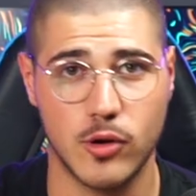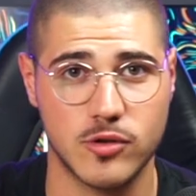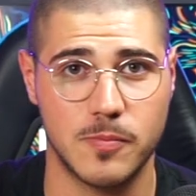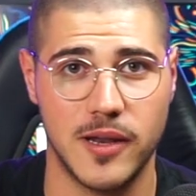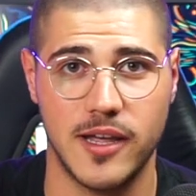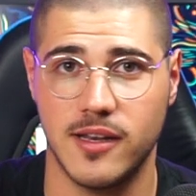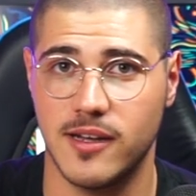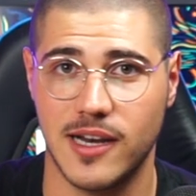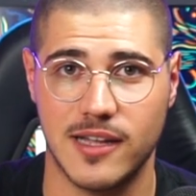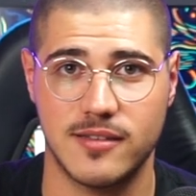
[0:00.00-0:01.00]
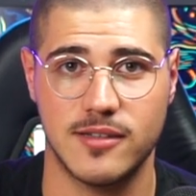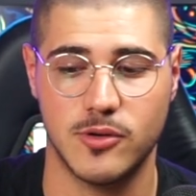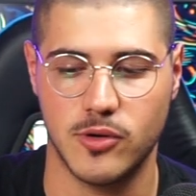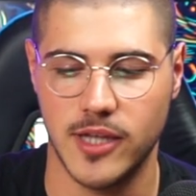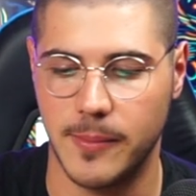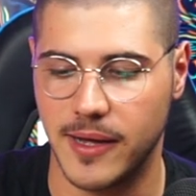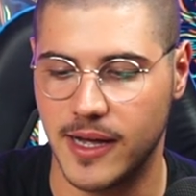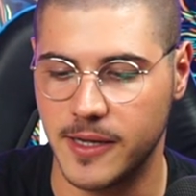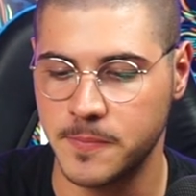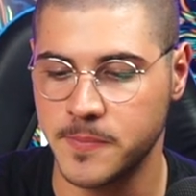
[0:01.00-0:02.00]
crossplane classico
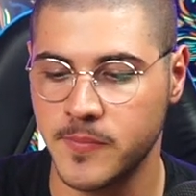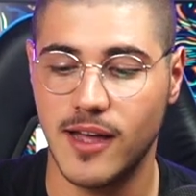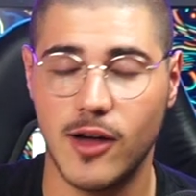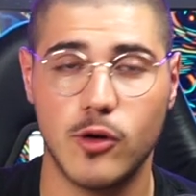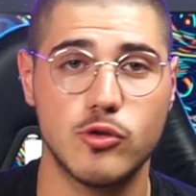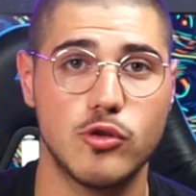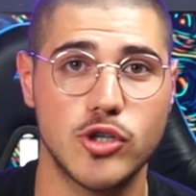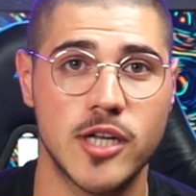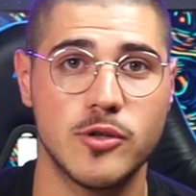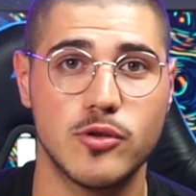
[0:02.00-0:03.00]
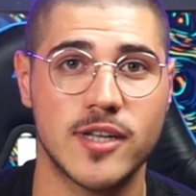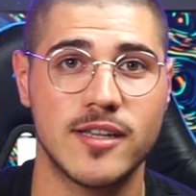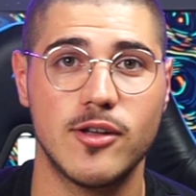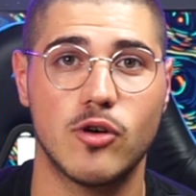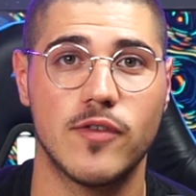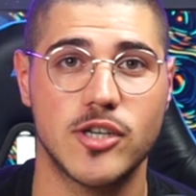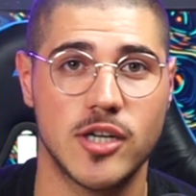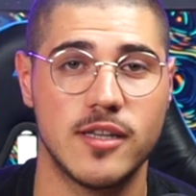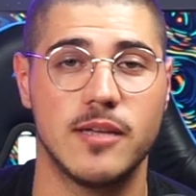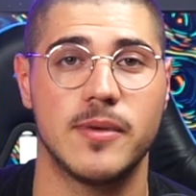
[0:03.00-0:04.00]
Yamaha, da 889
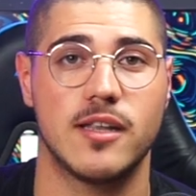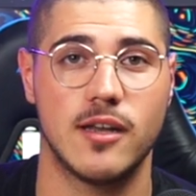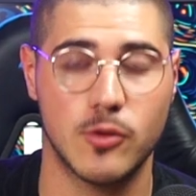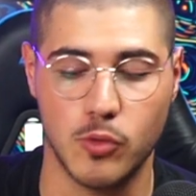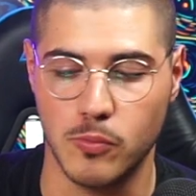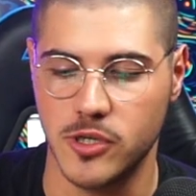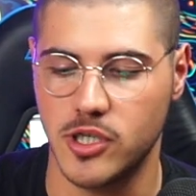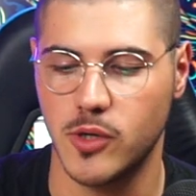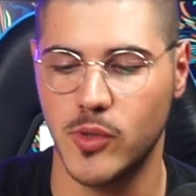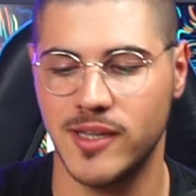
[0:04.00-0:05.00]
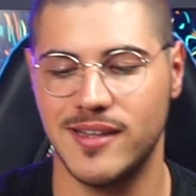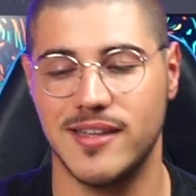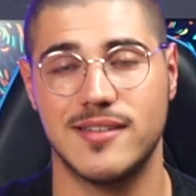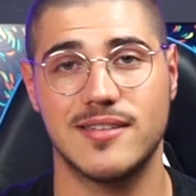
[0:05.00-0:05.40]
cm3, quindi